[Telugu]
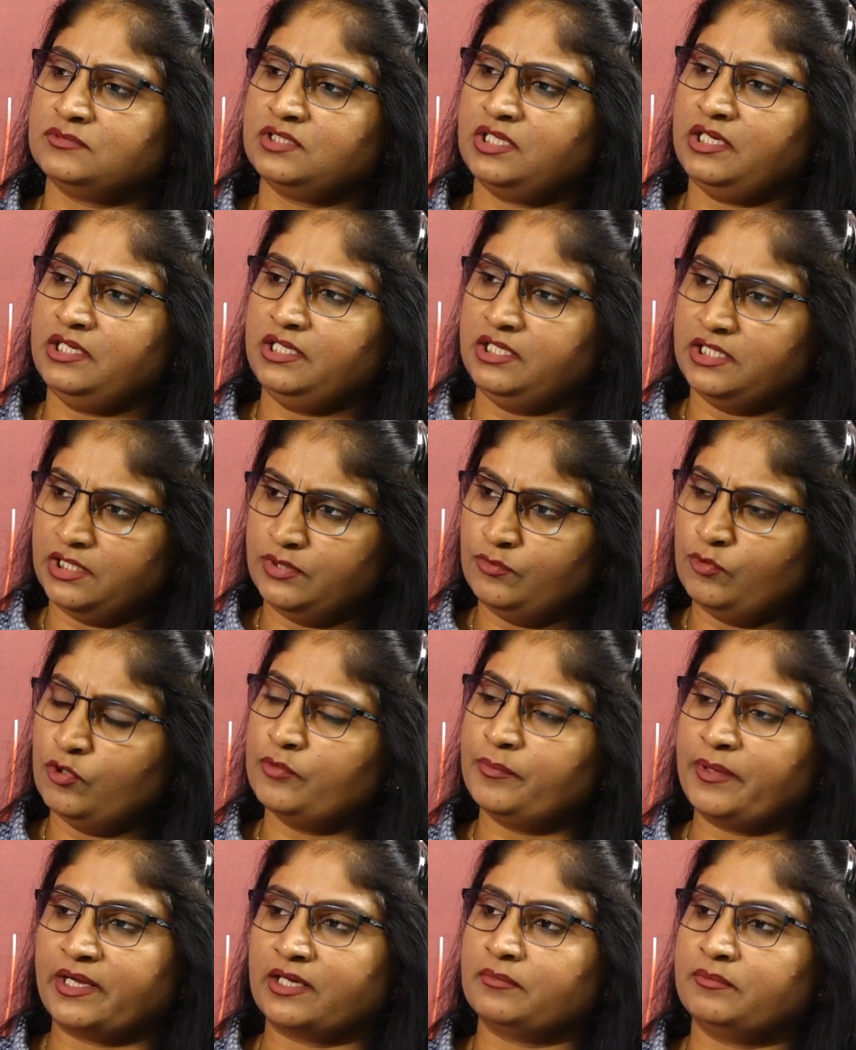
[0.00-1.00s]
కానీ ఈ
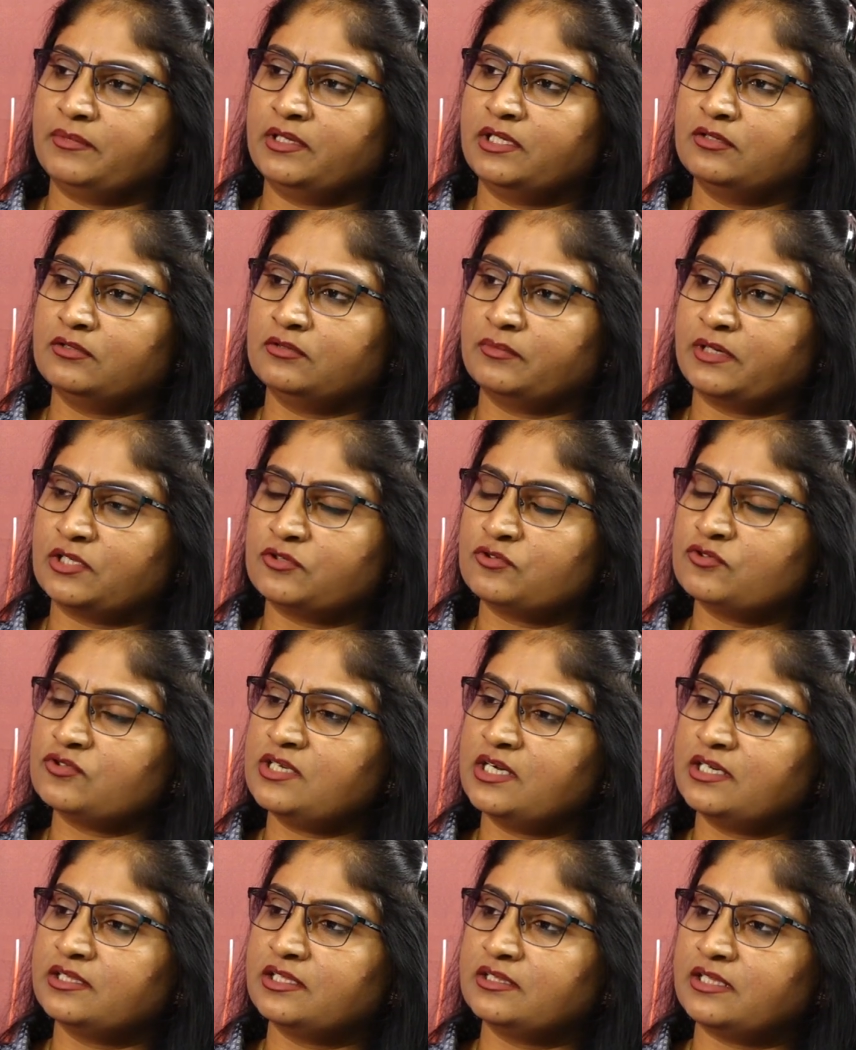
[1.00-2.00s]
ఓట్ బ్యాంక్ మీరు మనం
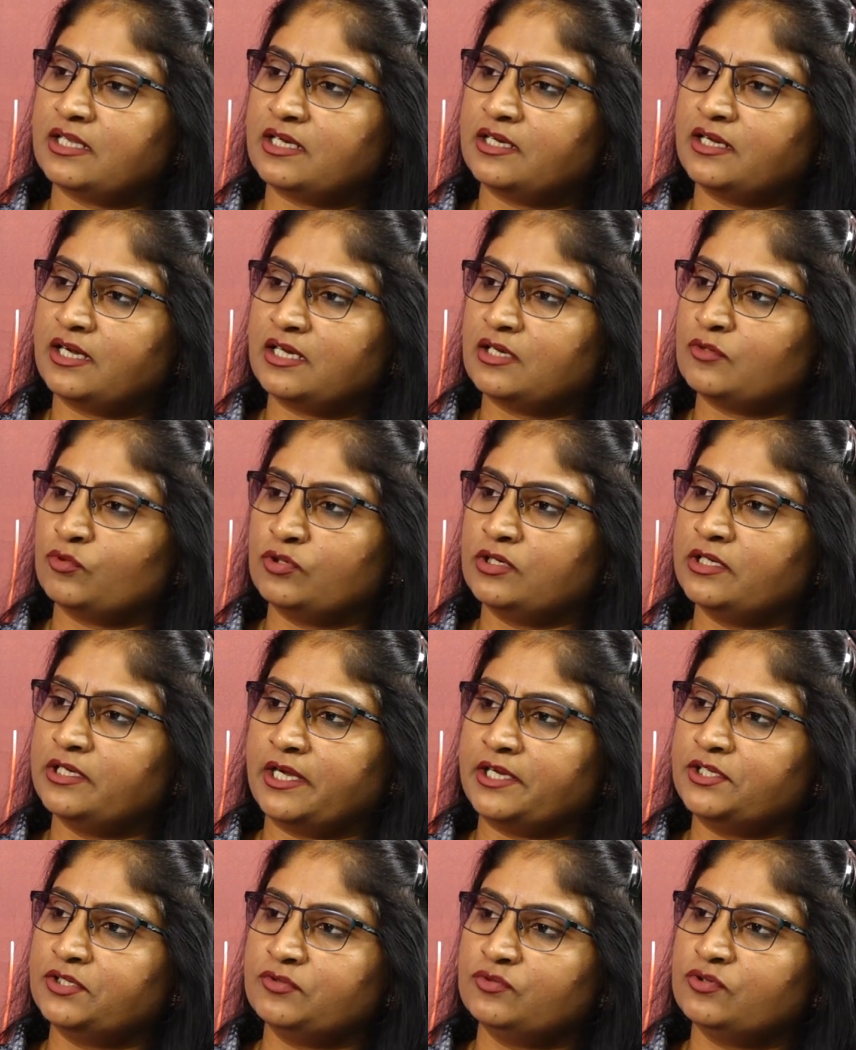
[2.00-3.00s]
చూసినట్టయితే తెలంగాణలో ఓన్లీ
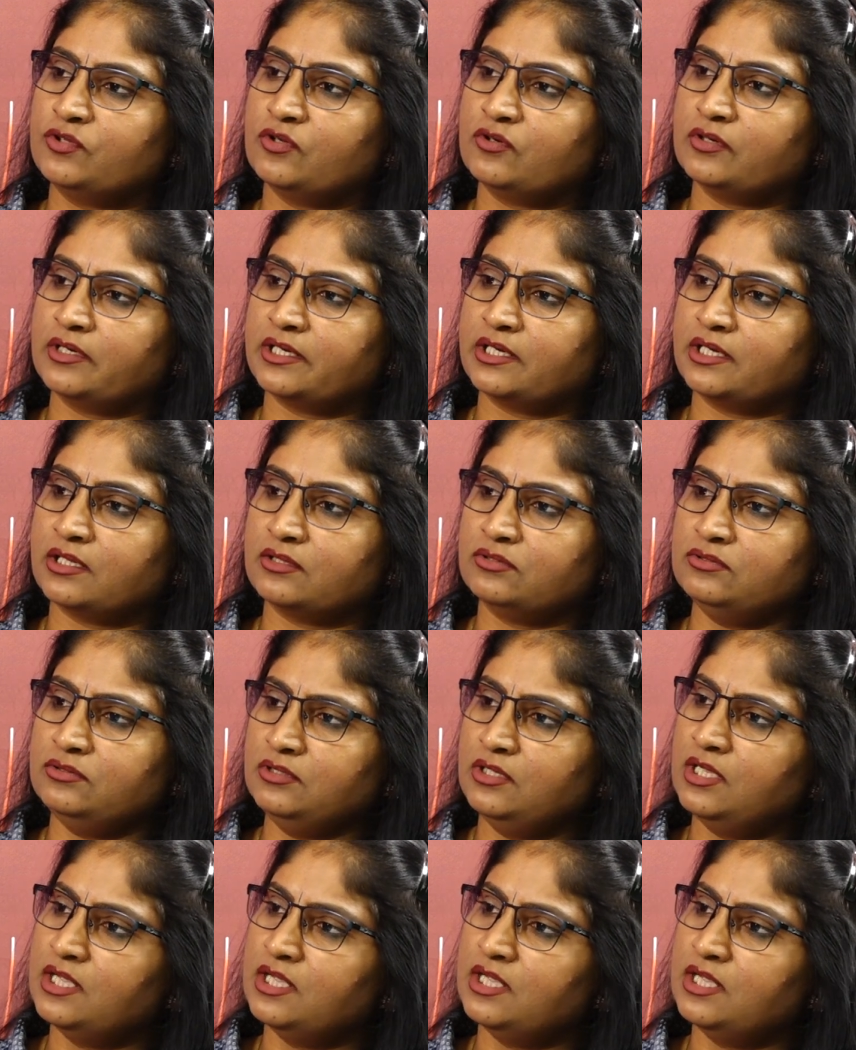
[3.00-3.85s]
ఐటీ ఉద్యోగులే కాదు